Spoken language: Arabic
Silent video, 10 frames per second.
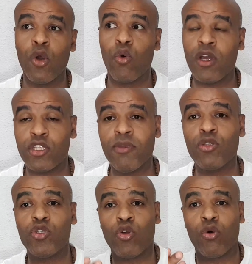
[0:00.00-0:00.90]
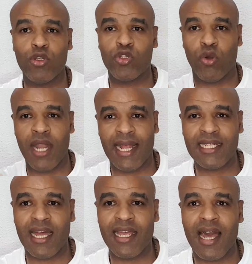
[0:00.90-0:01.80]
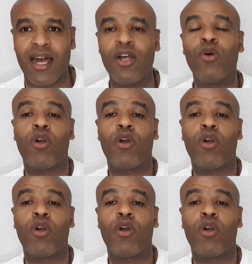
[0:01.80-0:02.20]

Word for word: وخصهم يدوزو يدوزو على ايطاليا